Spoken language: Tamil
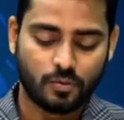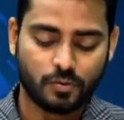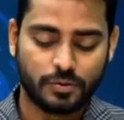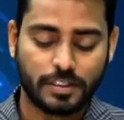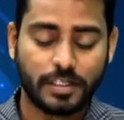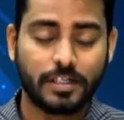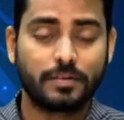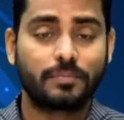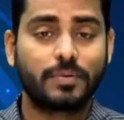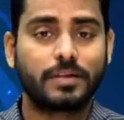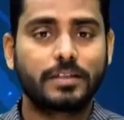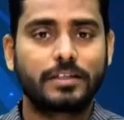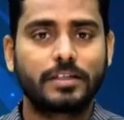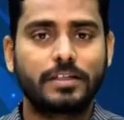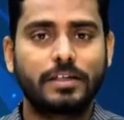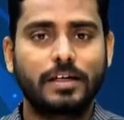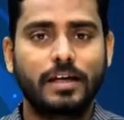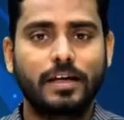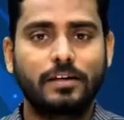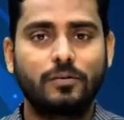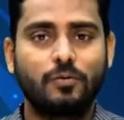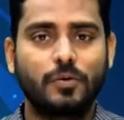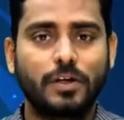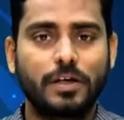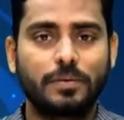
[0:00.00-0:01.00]
உதயன்
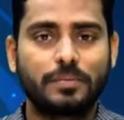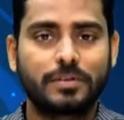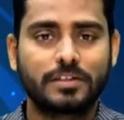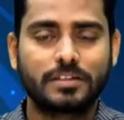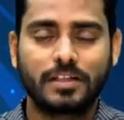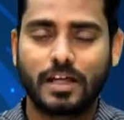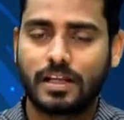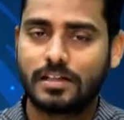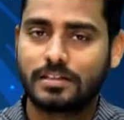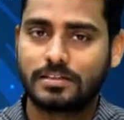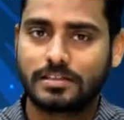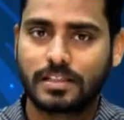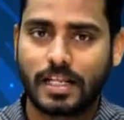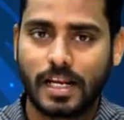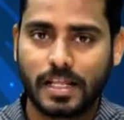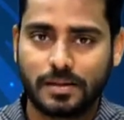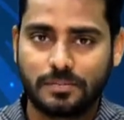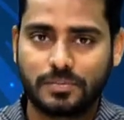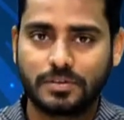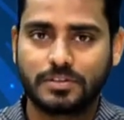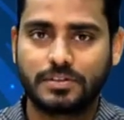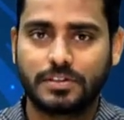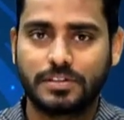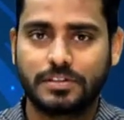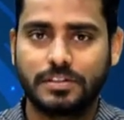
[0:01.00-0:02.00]
பத்திரிகையினுடைய பிரதான
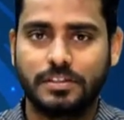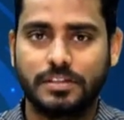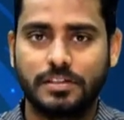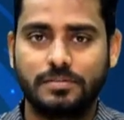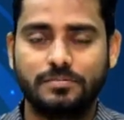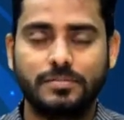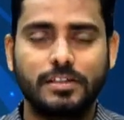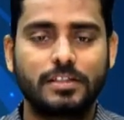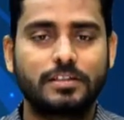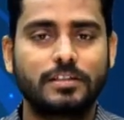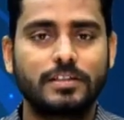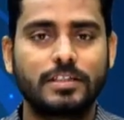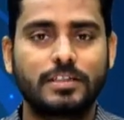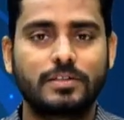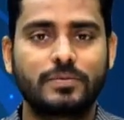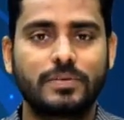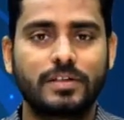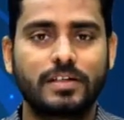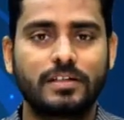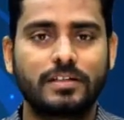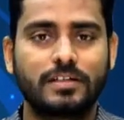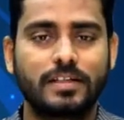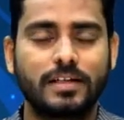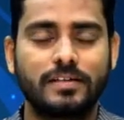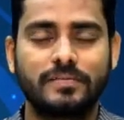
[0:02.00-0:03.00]
தலைப்புச் செய்தியும்
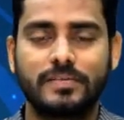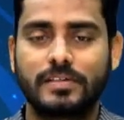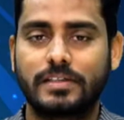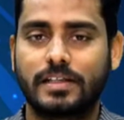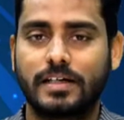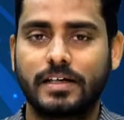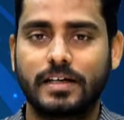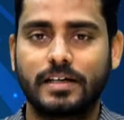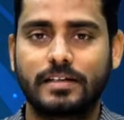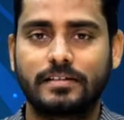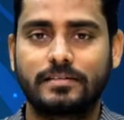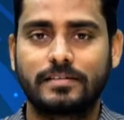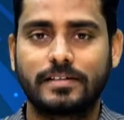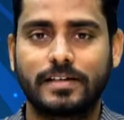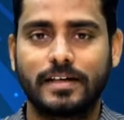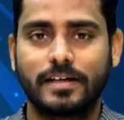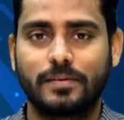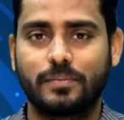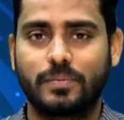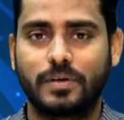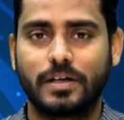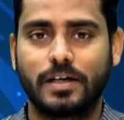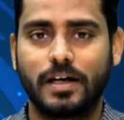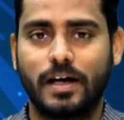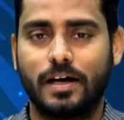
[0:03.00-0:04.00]
விக்னேஸ்வரன் தெரிவித்த கருத்தை
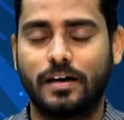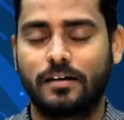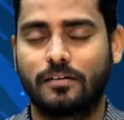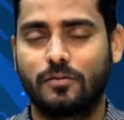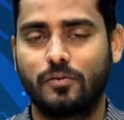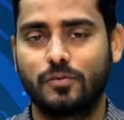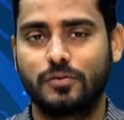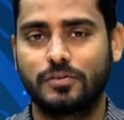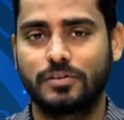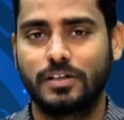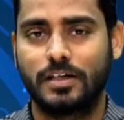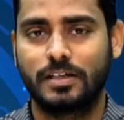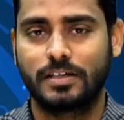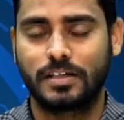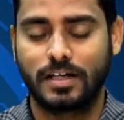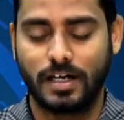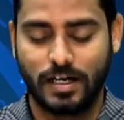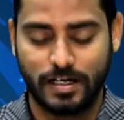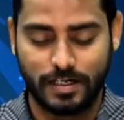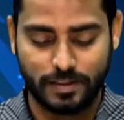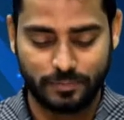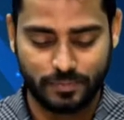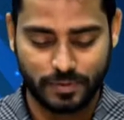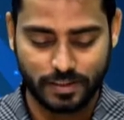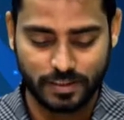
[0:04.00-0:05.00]
அடிப்படையாக கொண்டுதான்
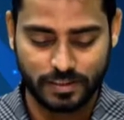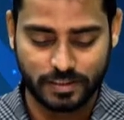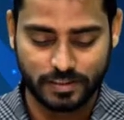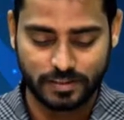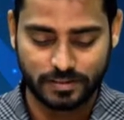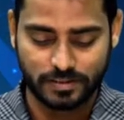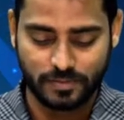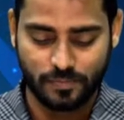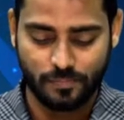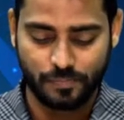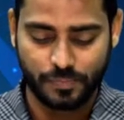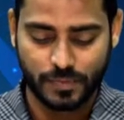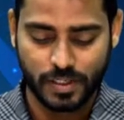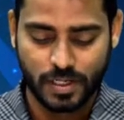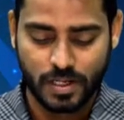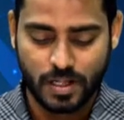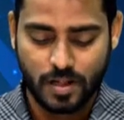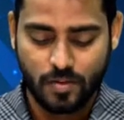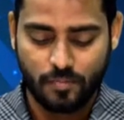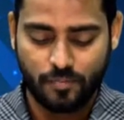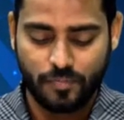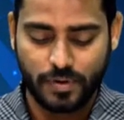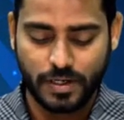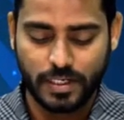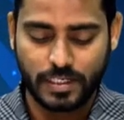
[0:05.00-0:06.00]
காணப்படுகிறது
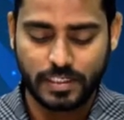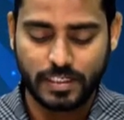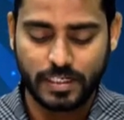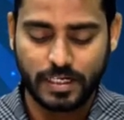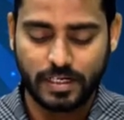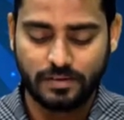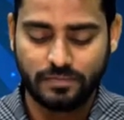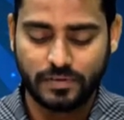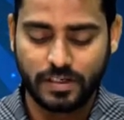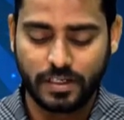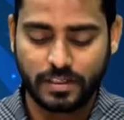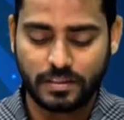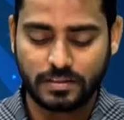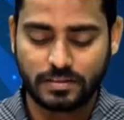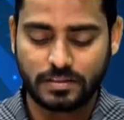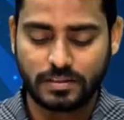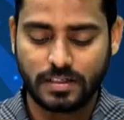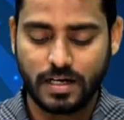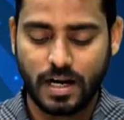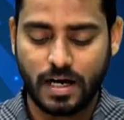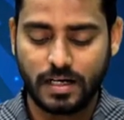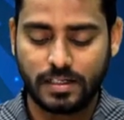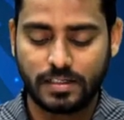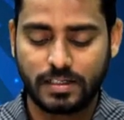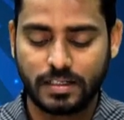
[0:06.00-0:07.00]
பேரழிவில் இருந்து
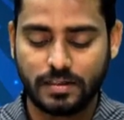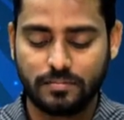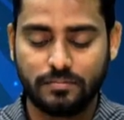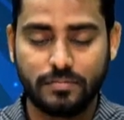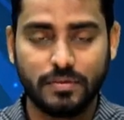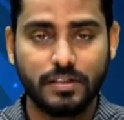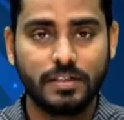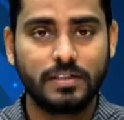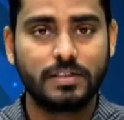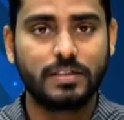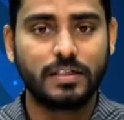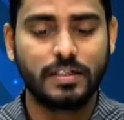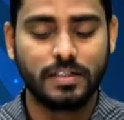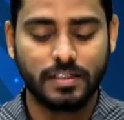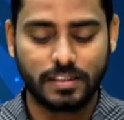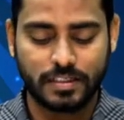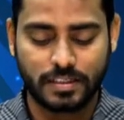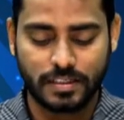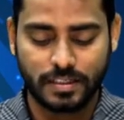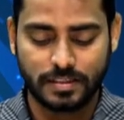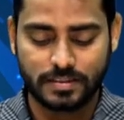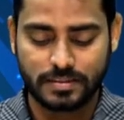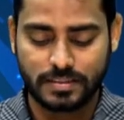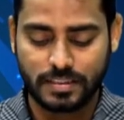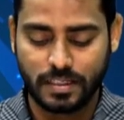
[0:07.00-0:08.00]
நாட்டை
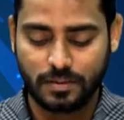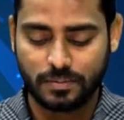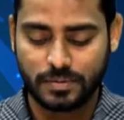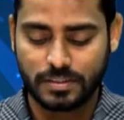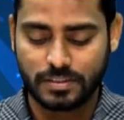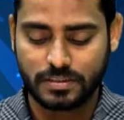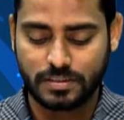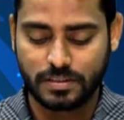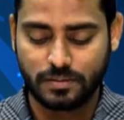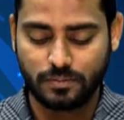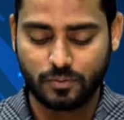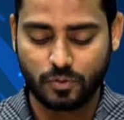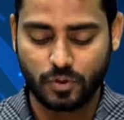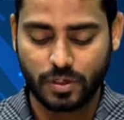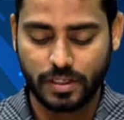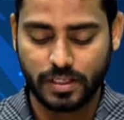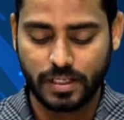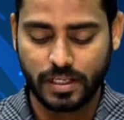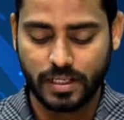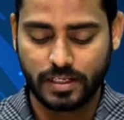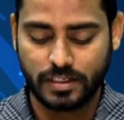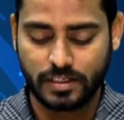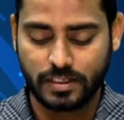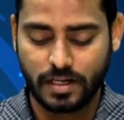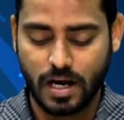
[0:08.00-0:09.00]
மீட்டெடுக்க சமஷ்டி
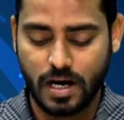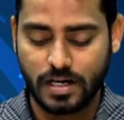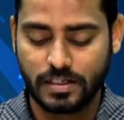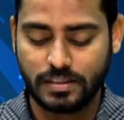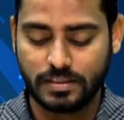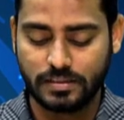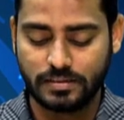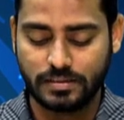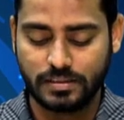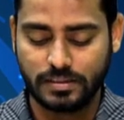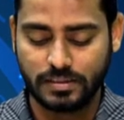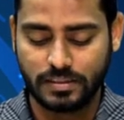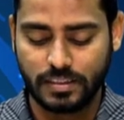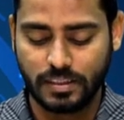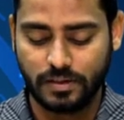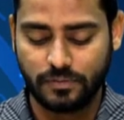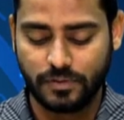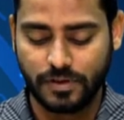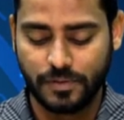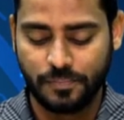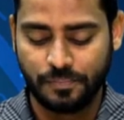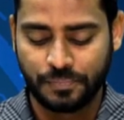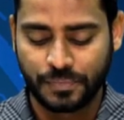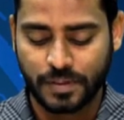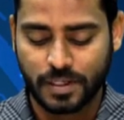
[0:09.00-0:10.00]
முறையே நாட்டிற்கு
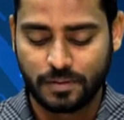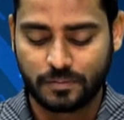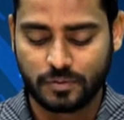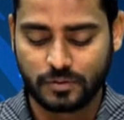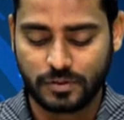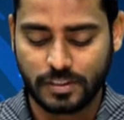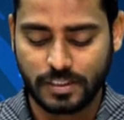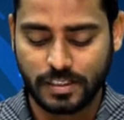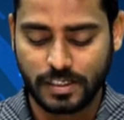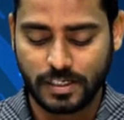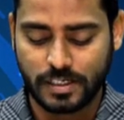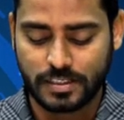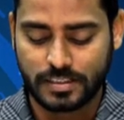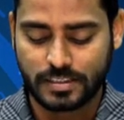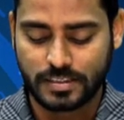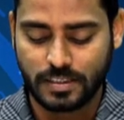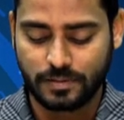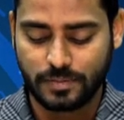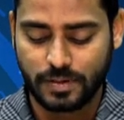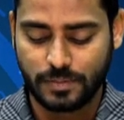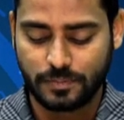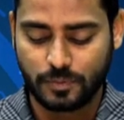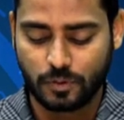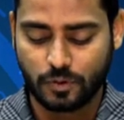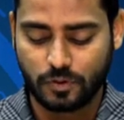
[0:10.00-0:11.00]
தேவை புதிய
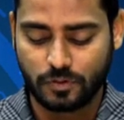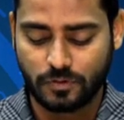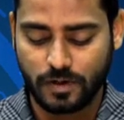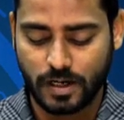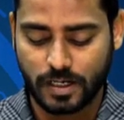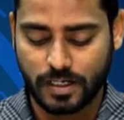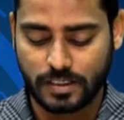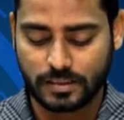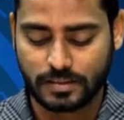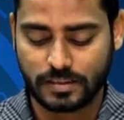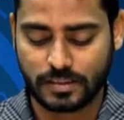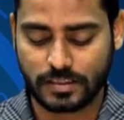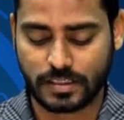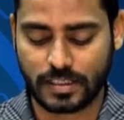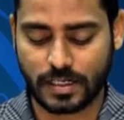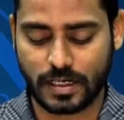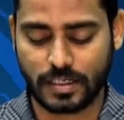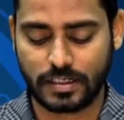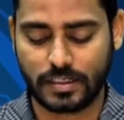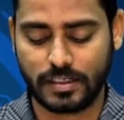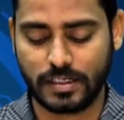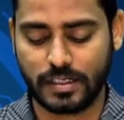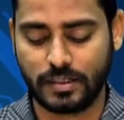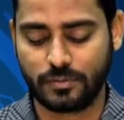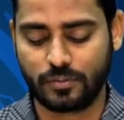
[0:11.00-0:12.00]
அரசமைப்பு
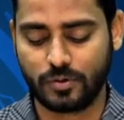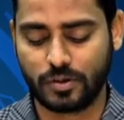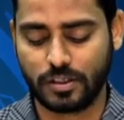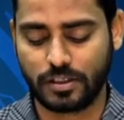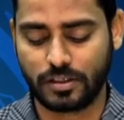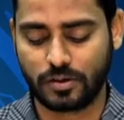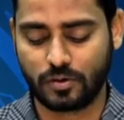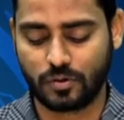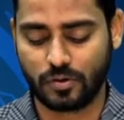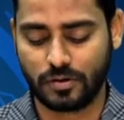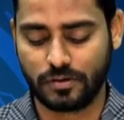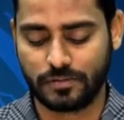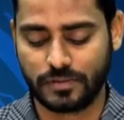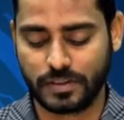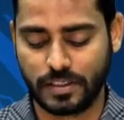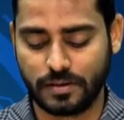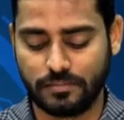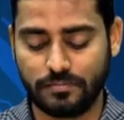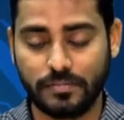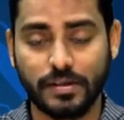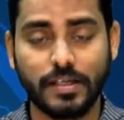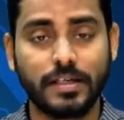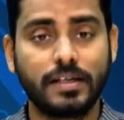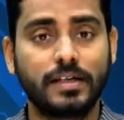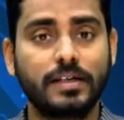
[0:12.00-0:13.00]
உருவாக்கத்திற்கான நிபுணர்
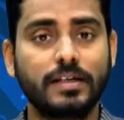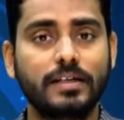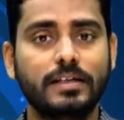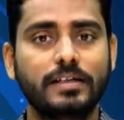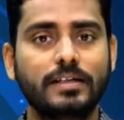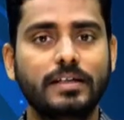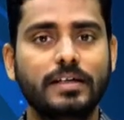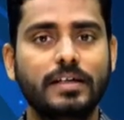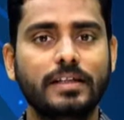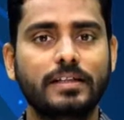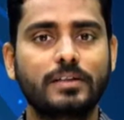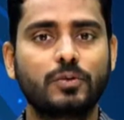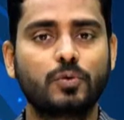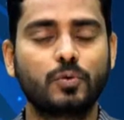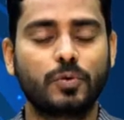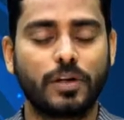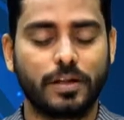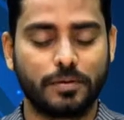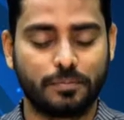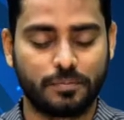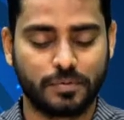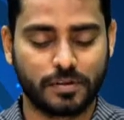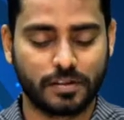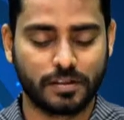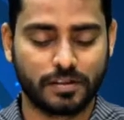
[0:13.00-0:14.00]
குழுவிடம் மிக்கி
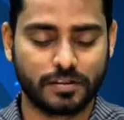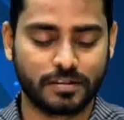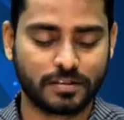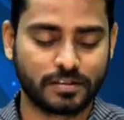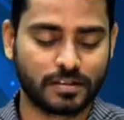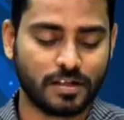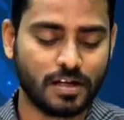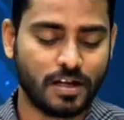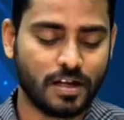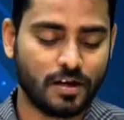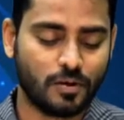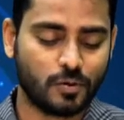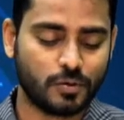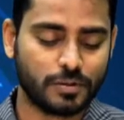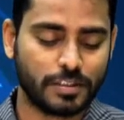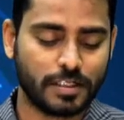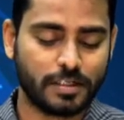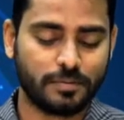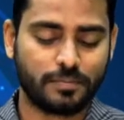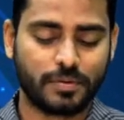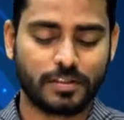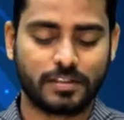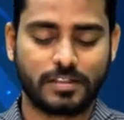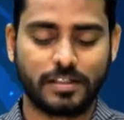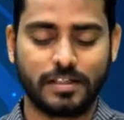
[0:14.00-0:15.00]
இடித்துரைப்பு என்று
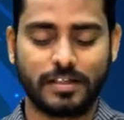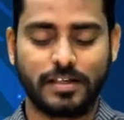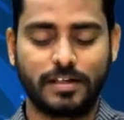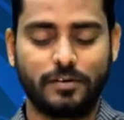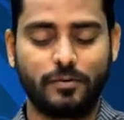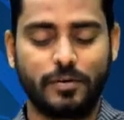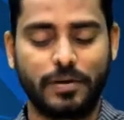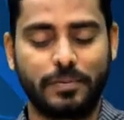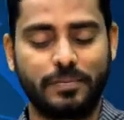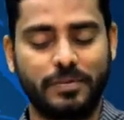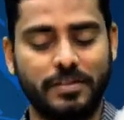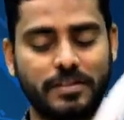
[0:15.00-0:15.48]
உதயன் பத்திரிகையினுடைய